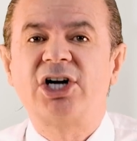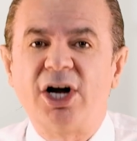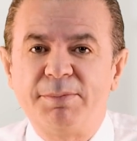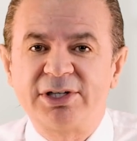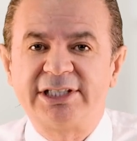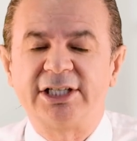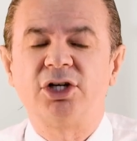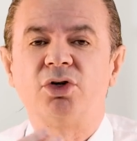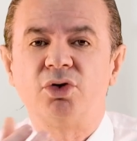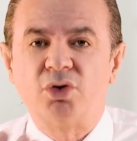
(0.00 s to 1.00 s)
kabızlık
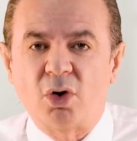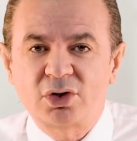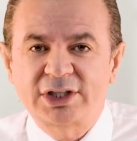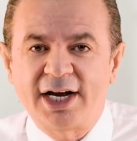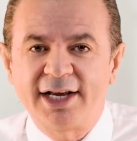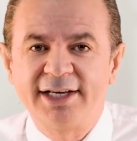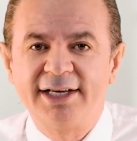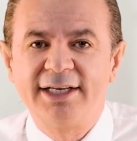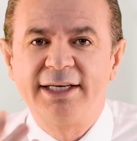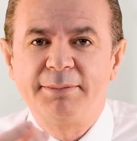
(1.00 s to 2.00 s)
yoksa
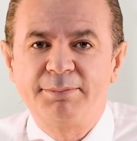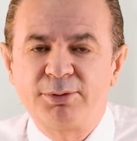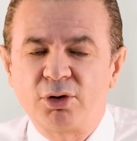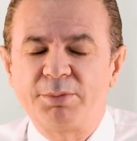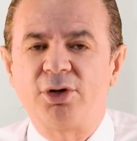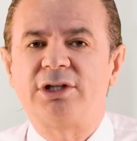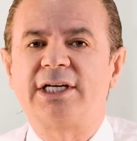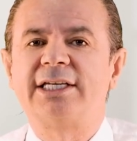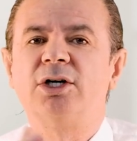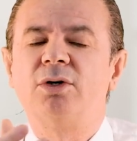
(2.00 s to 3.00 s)

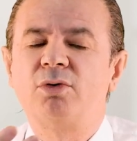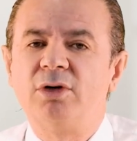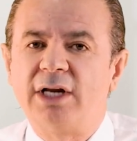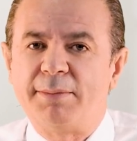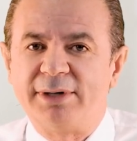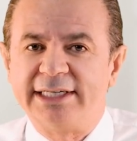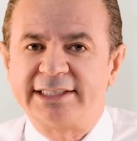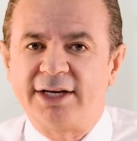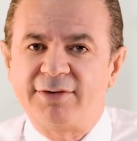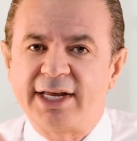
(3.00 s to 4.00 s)
probiyotik
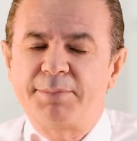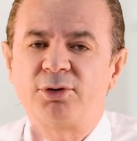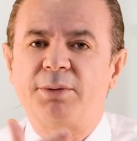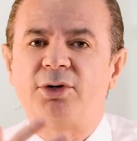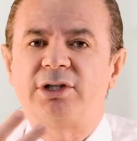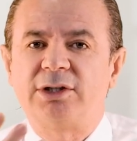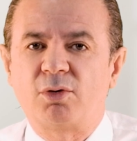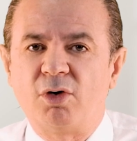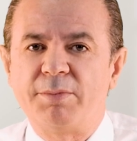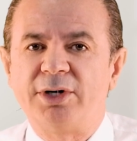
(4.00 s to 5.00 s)
kullanmanıza veya
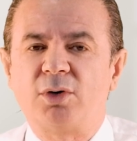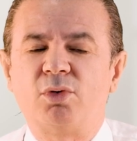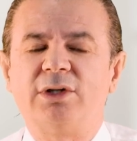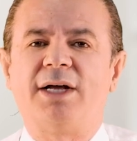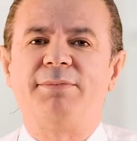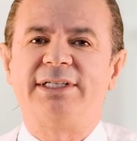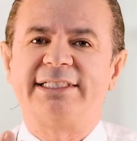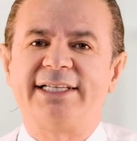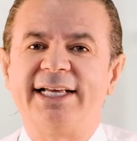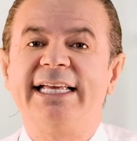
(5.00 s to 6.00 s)
probiyotikle kombine
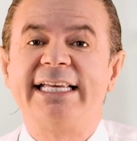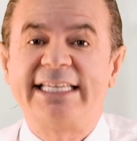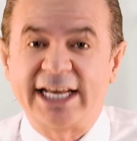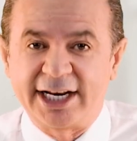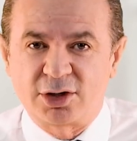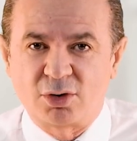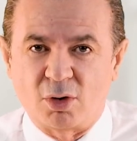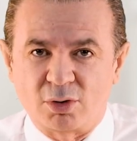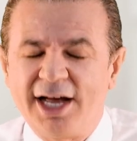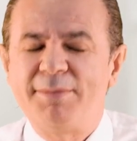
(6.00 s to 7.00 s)
kullanmanıza gerek
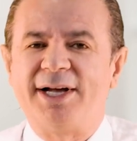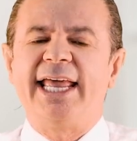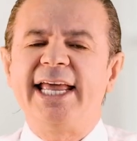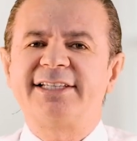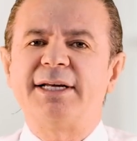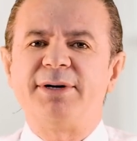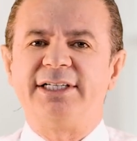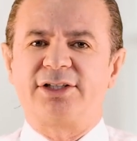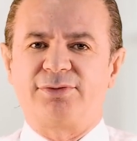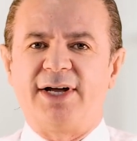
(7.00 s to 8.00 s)
yok. Ama
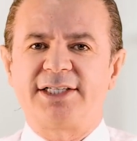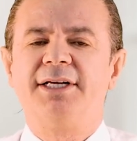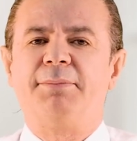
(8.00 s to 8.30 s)
egzamanız var,